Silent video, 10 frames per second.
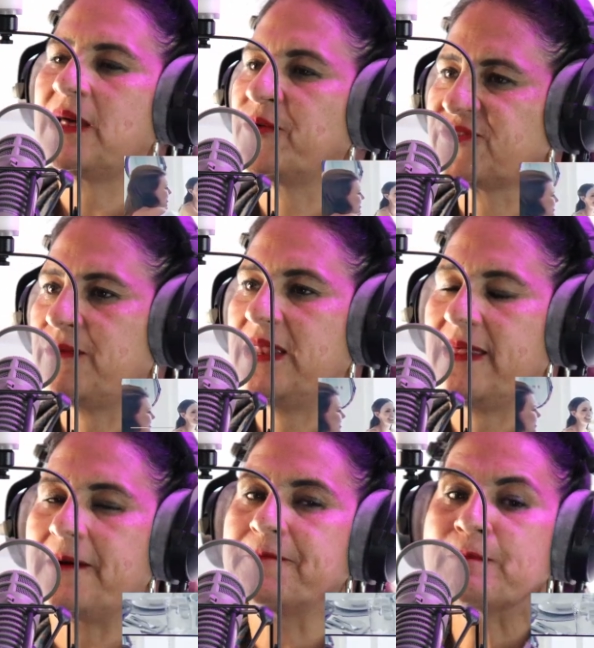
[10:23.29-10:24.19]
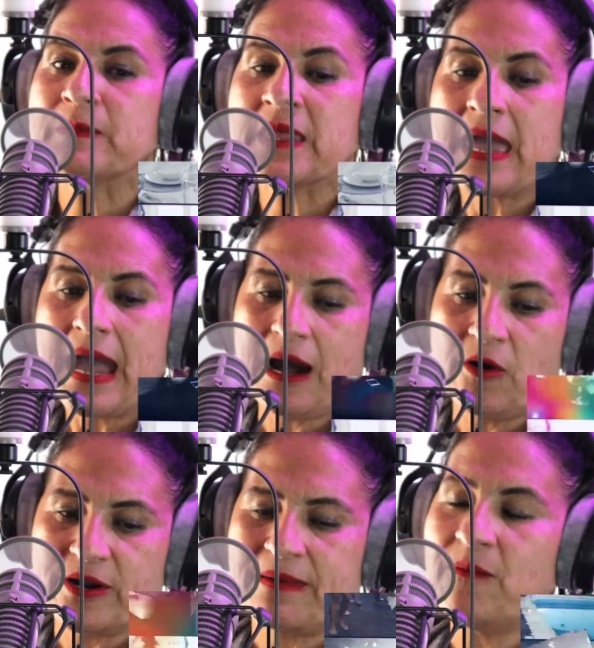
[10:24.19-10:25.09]
la posibilidad.
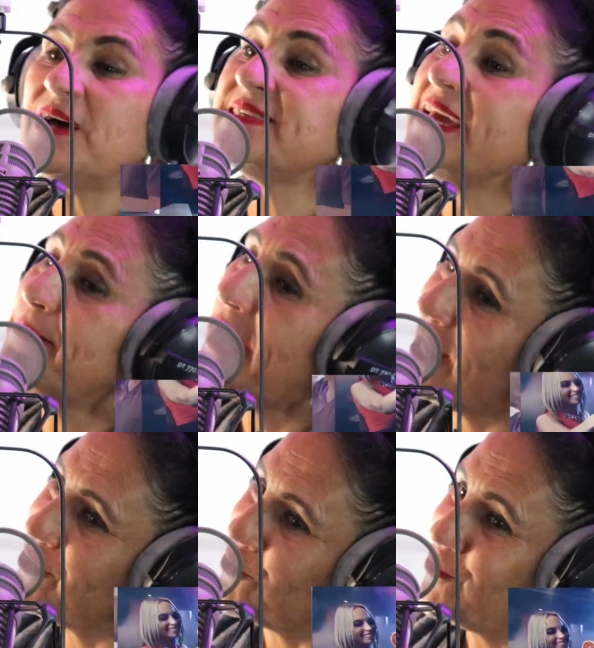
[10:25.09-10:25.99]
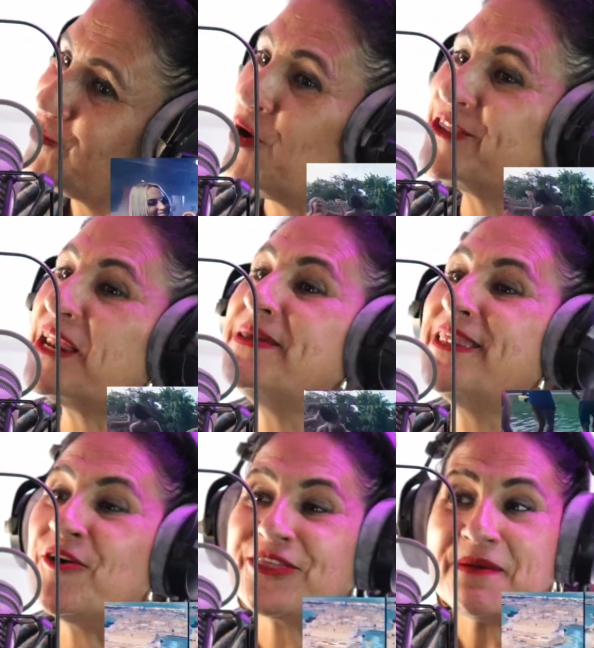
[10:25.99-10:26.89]
Ahora, vamos a seguir viajando. Vamos a seguir
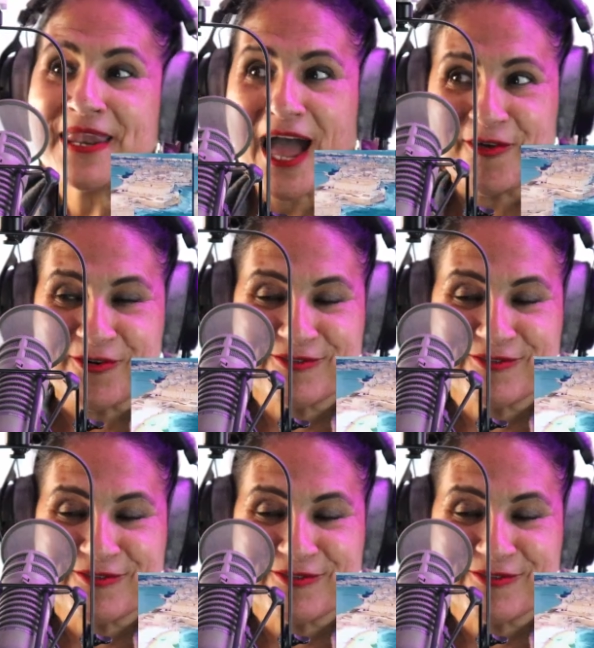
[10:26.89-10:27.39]
viajando. No he terminado. me